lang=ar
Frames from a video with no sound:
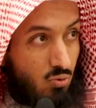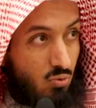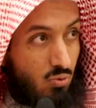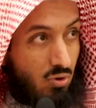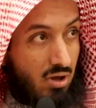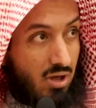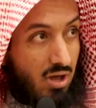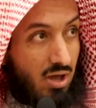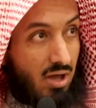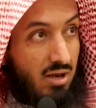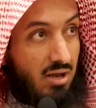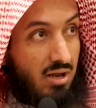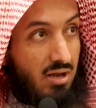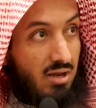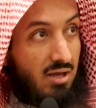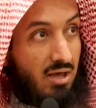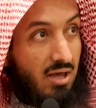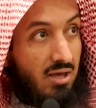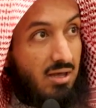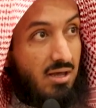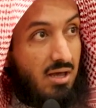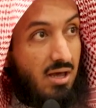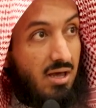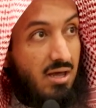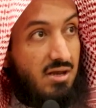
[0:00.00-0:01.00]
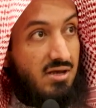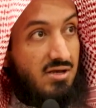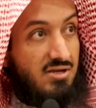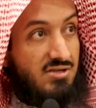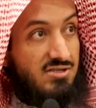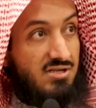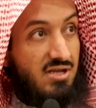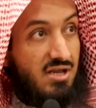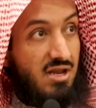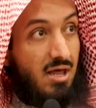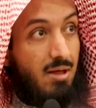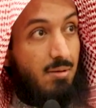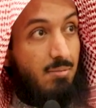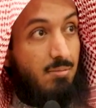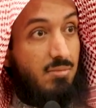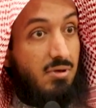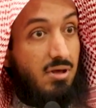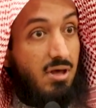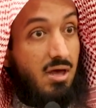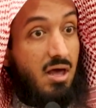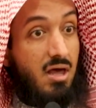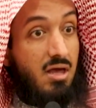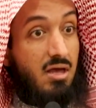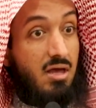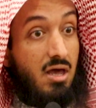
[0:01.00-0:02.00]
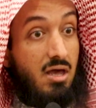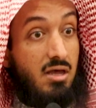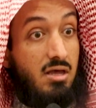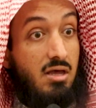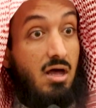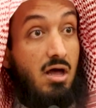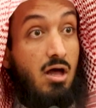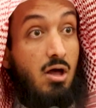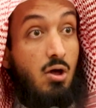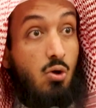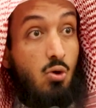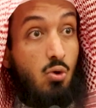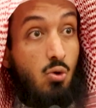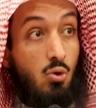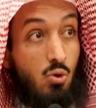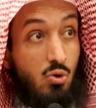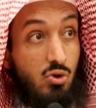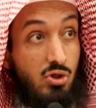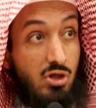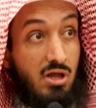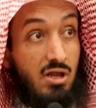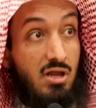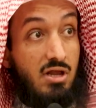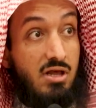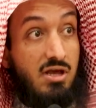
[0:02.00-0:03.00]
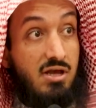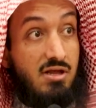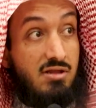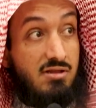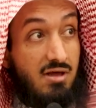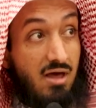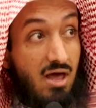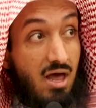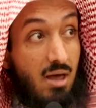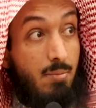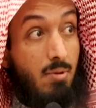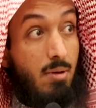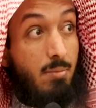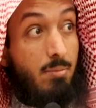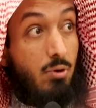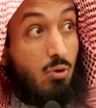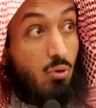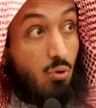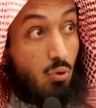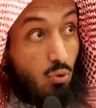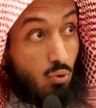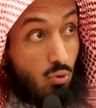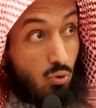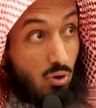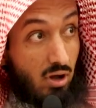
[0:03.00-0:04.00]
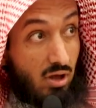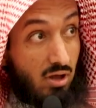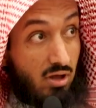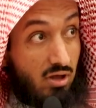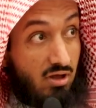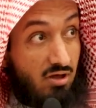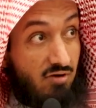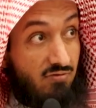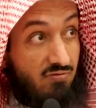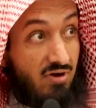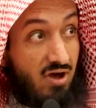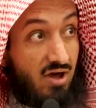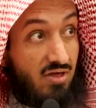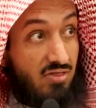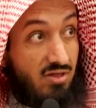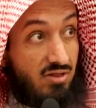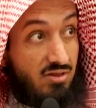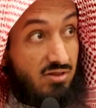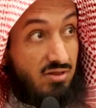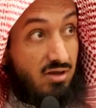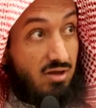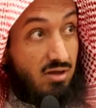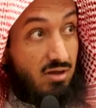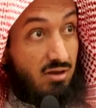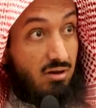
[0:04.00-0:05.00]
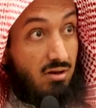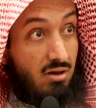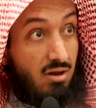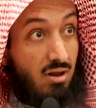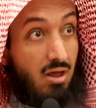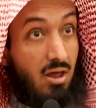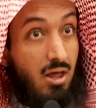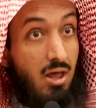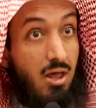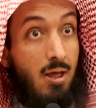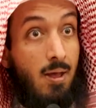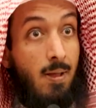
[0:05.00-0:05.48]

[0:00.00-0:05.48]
وقال ليحيى عليه السلام يا يحيى خذ الكتاب بقوة فهذا الدين